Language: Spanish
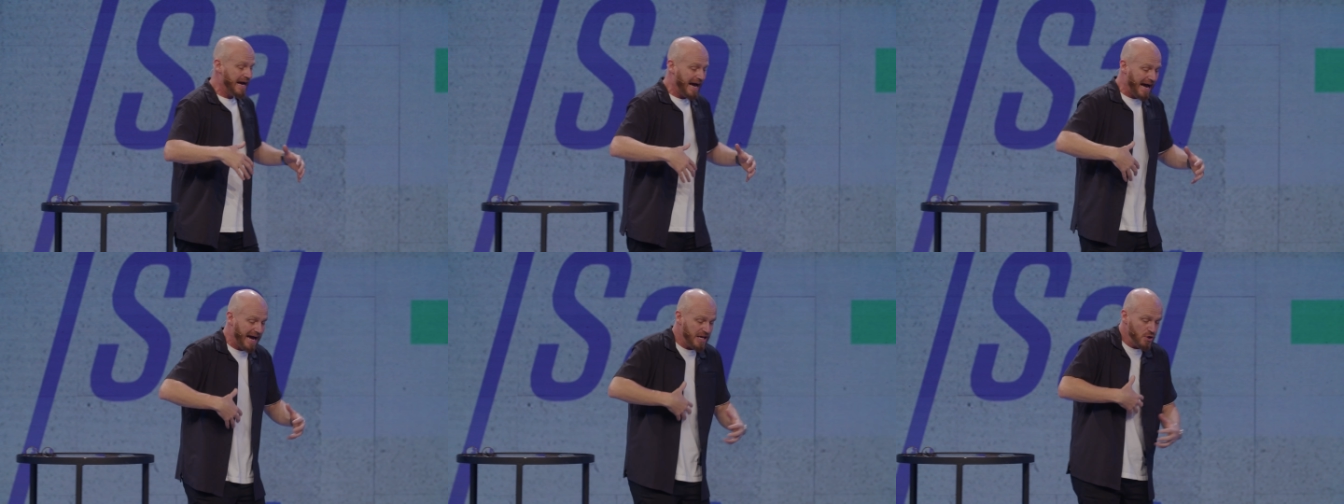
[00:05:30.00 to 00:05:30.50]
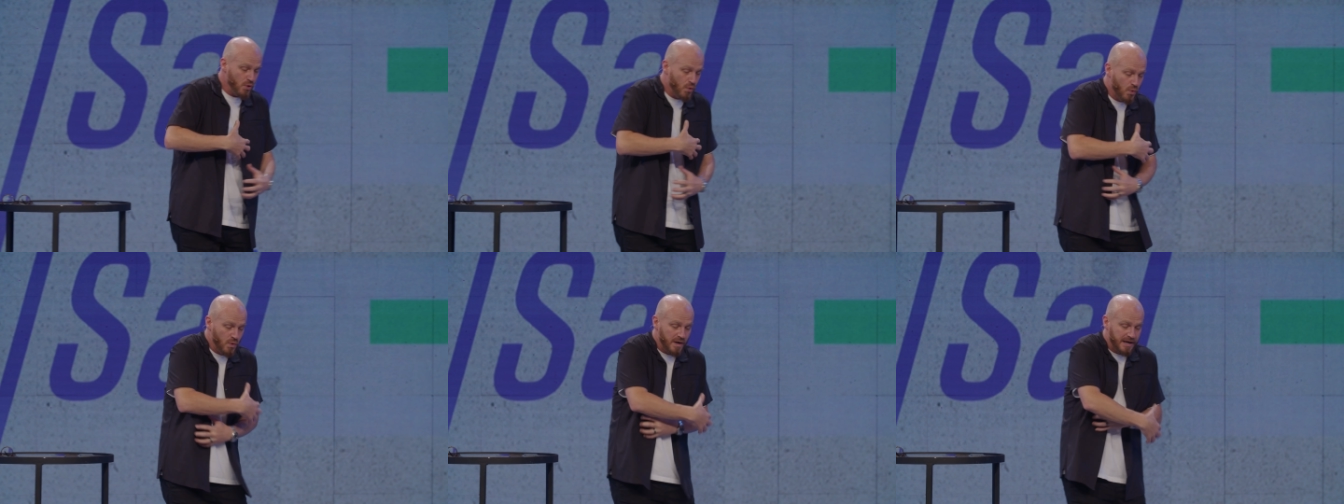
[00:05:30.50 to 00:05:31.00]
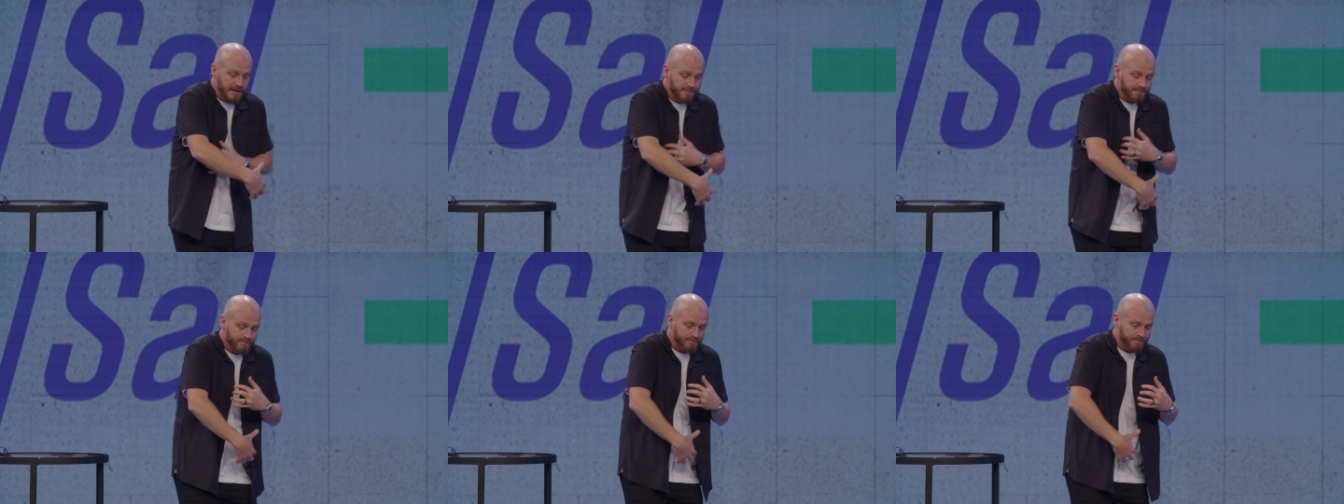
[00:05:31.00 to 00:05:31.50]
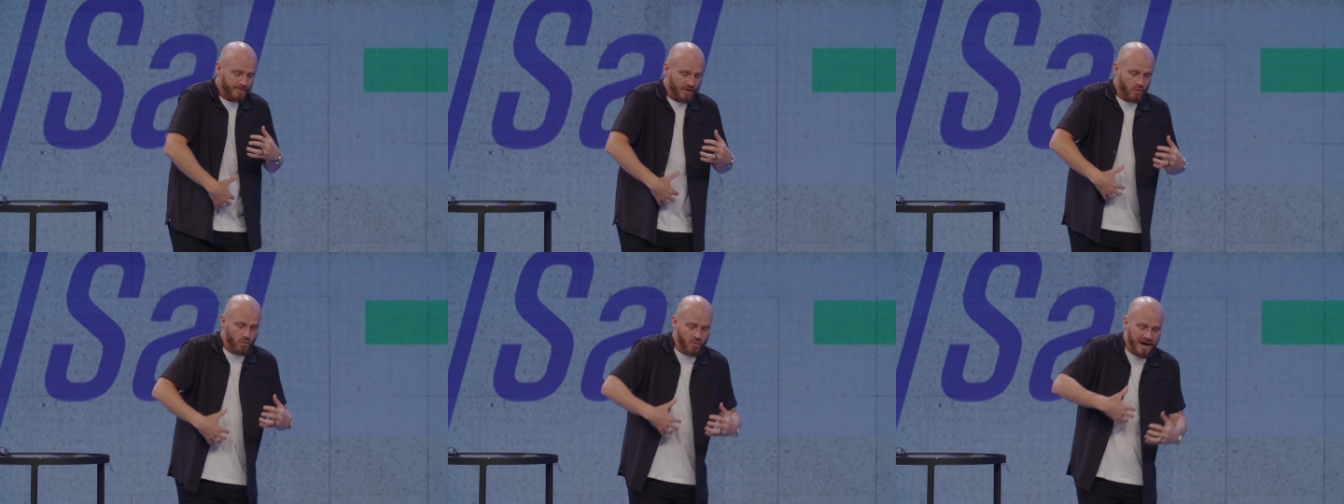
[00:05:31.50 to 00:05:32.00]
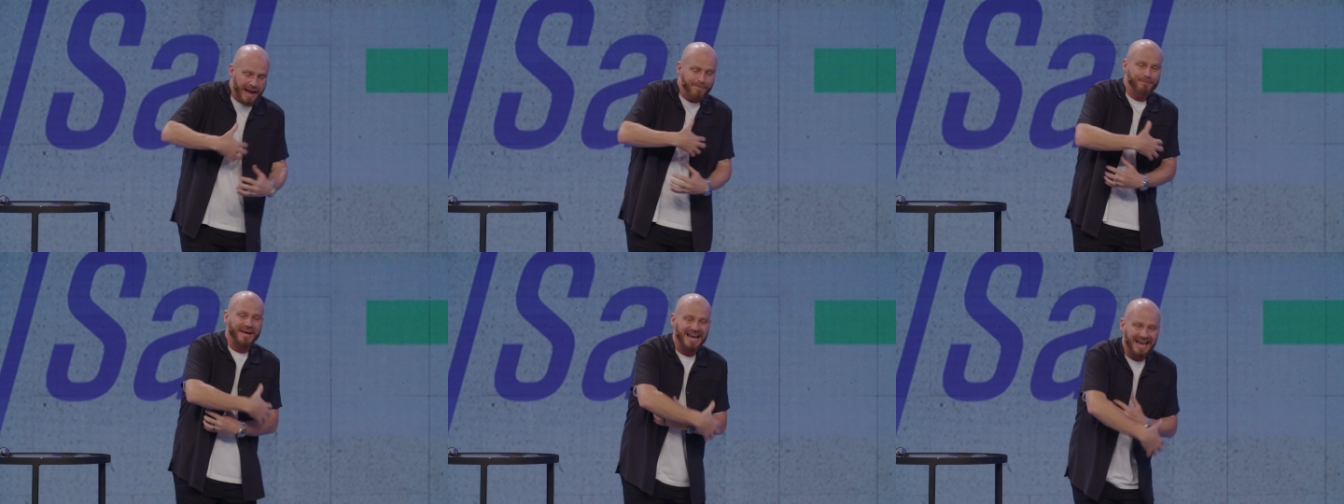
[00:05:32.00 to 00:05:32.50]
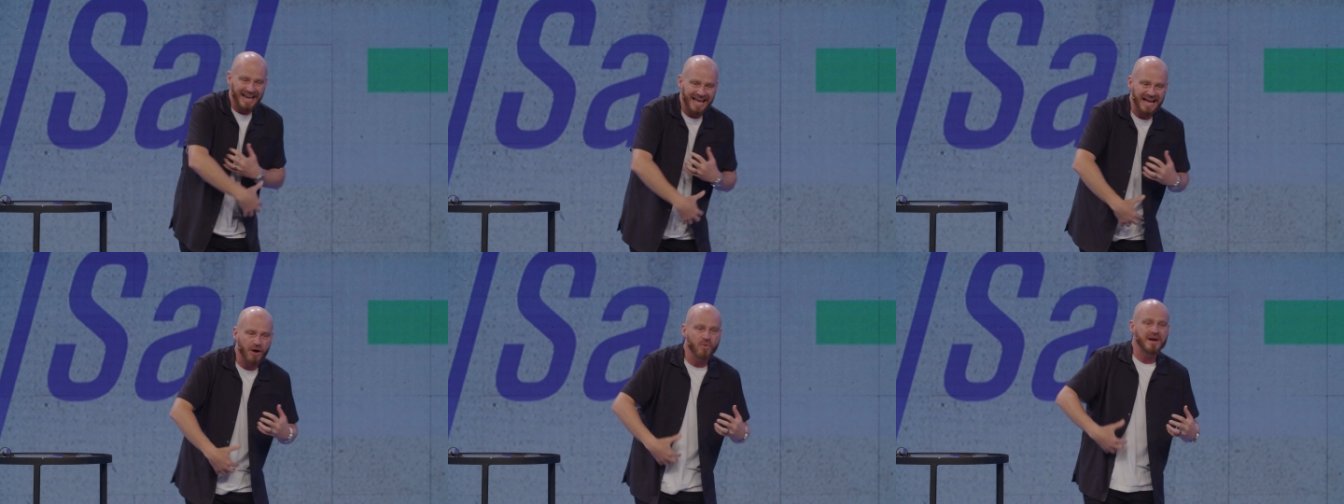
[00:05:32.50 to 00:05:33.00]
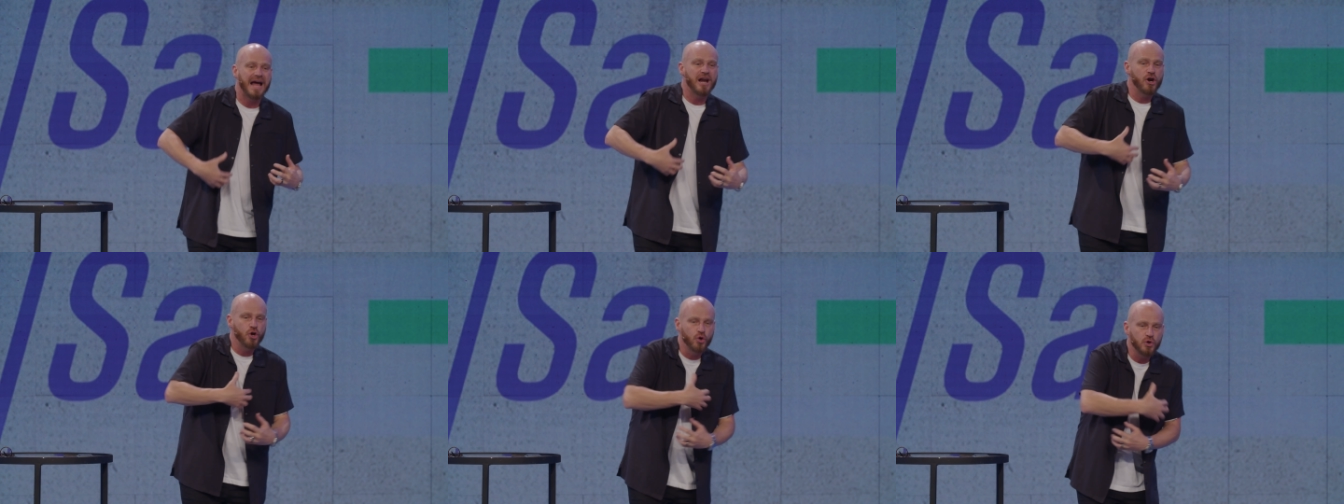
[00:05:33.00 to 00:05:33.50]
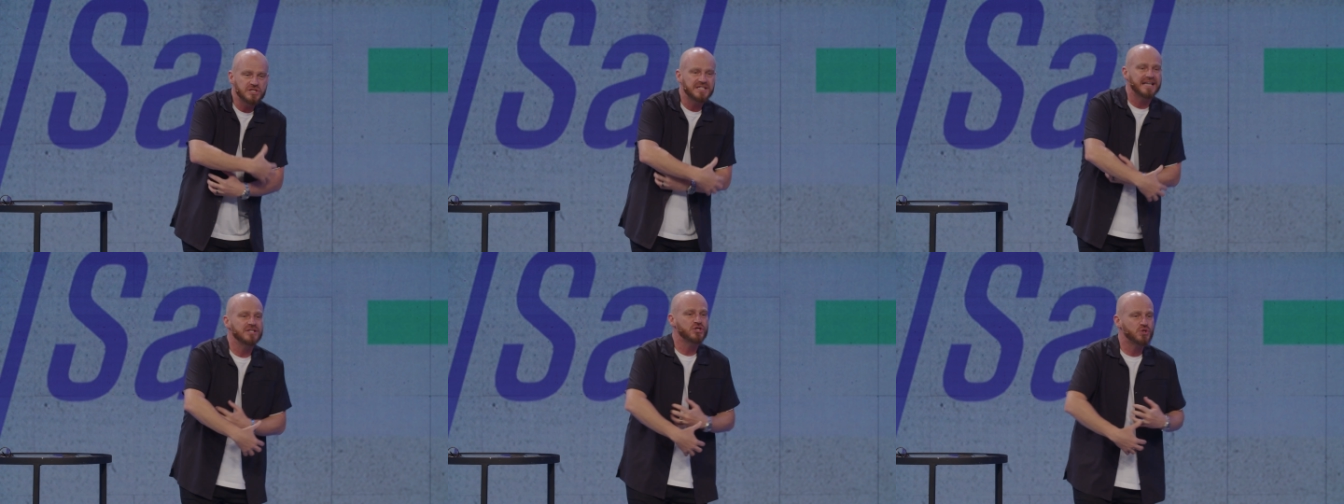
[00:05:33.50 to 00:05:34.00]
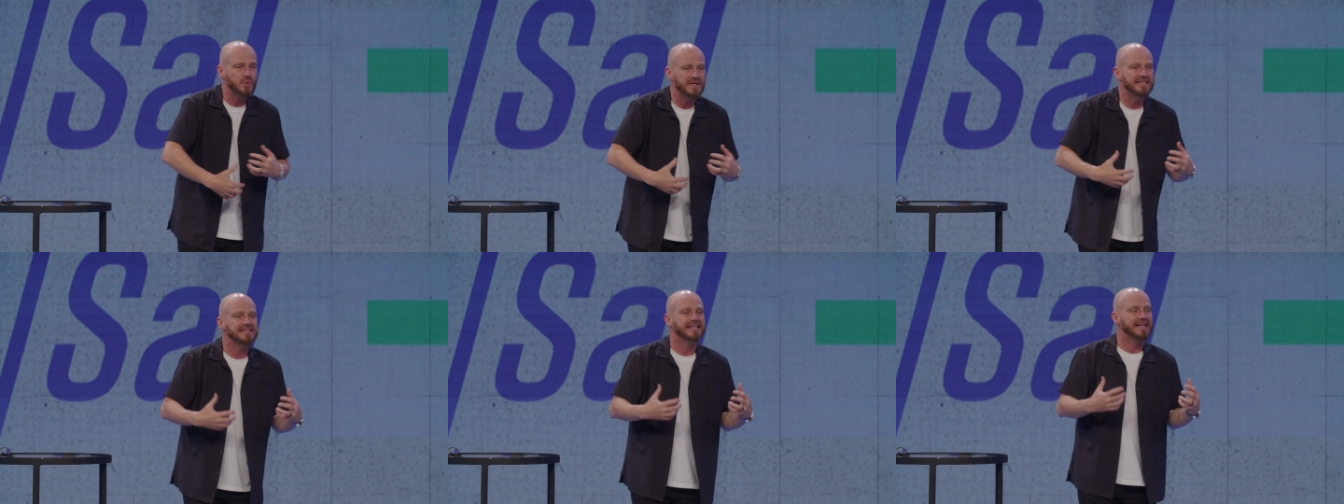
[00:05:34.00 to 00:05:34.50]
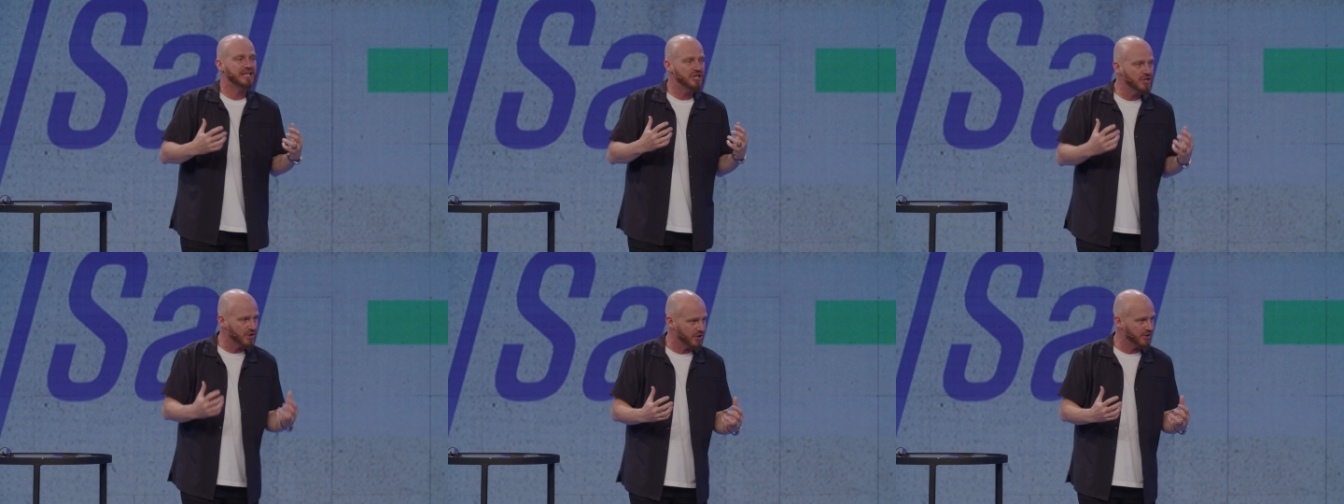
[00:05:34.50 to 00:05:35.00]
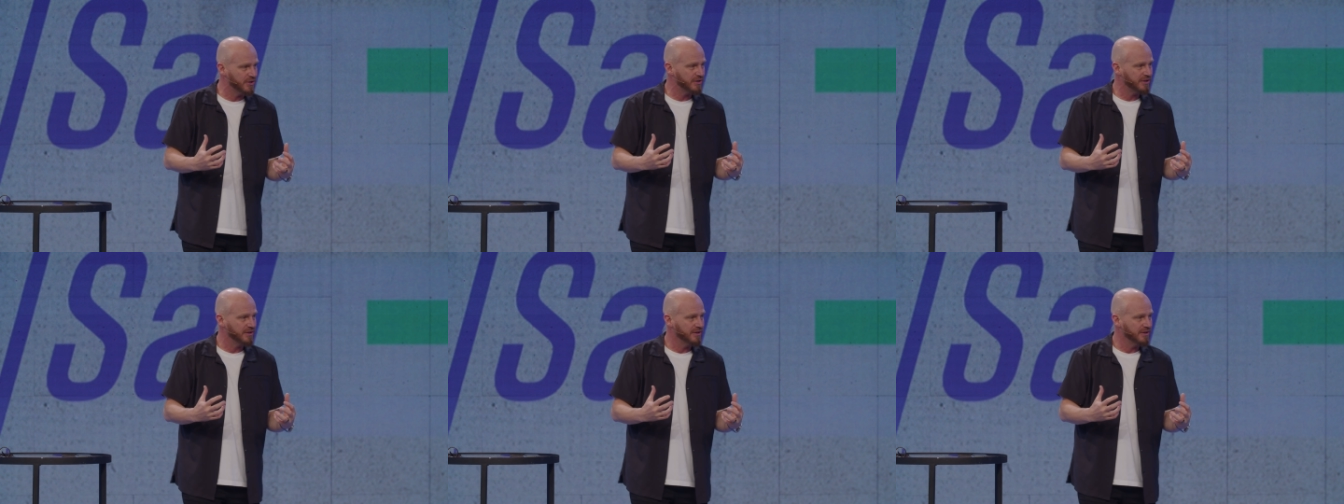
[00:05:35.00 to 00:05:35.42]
hay una pelea, una lucha en su interior